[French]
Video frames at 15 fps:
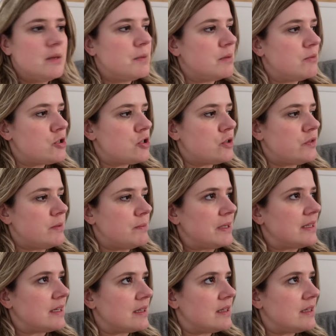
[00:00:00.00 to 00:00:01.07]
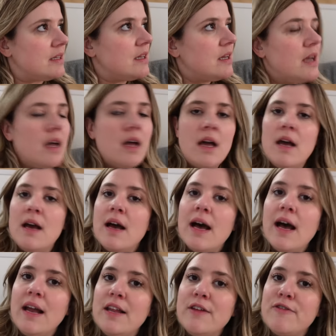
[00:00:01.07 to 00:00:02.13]
ben moi, je vais pas tarder
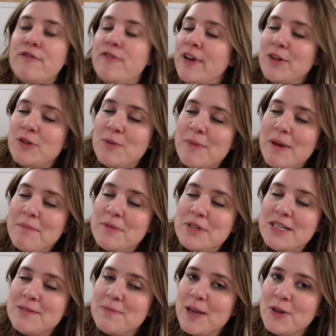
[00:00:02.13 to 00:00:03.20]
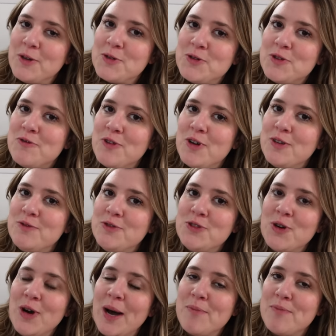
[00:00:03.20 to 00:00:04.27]
Allez, faire de même. J'espère que ce vlog
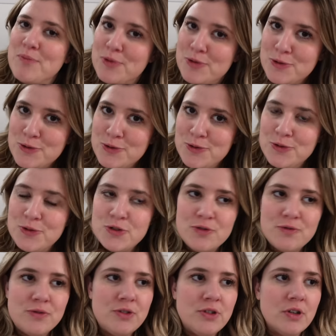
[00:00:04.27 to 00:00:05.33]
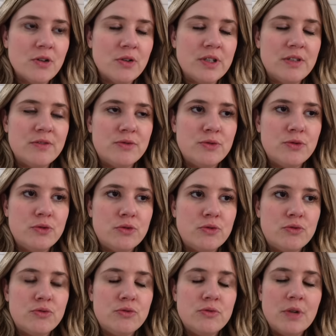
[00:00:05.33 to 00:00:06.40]
vous aura plu. Je vous donne rendez-vous du
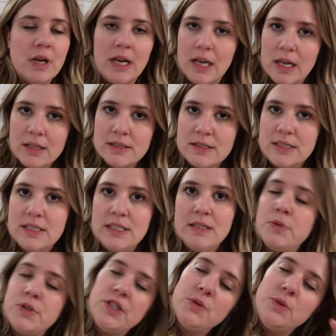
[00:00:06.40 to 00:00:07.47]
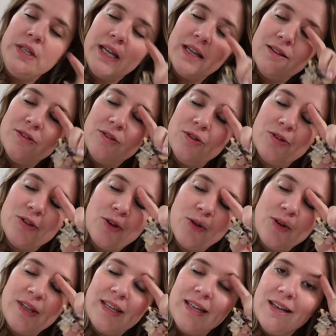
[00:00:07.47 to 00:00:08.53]
coup lundi. Petit week-end
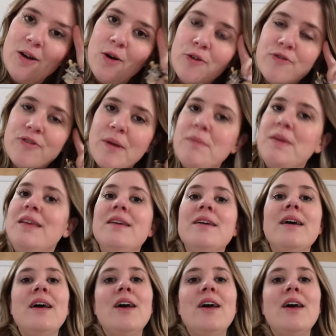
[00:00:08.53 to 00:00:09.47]
tranquille en famille